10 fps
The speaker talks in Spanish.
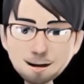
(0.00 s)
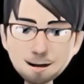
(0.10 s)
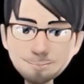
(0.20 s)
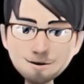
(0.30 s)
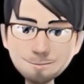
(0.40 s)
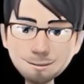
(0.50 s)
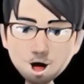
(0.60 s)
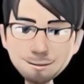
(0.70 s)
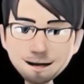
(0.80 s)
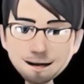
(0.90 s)
tiene
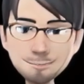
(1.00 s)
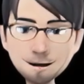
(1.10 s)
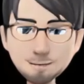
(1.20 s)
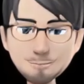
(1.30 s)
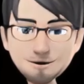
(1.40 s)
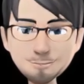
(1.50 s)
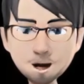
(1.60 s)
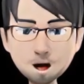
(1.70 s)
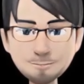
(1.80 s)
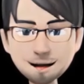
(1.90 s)
heridas que segregan
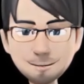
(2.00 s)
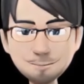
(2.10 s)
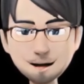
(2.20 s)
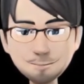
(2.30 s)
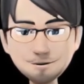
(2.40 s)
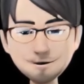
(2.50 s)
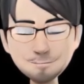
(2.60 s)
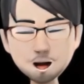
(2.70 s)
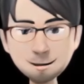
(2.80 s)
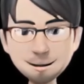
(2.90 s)
líquido.
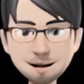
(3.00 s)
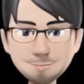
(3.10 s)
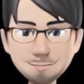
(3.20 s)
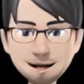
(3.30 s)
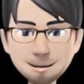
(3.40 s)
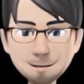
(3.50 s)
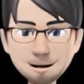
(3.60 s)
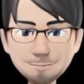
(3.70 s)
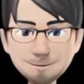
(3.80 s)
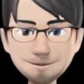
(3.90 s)
Niños.
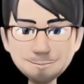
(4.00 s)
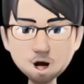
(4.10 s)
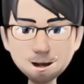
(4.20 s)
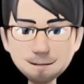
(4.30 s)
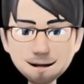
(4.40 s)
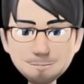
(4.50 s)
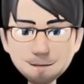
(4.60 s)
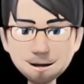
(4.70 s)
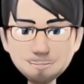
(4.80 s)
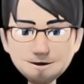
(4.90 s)
Este medicamento
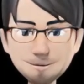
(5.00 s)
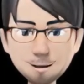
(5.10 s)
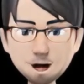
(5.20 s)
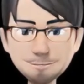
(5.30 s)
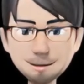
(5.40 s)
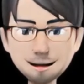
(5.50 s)
está indicado en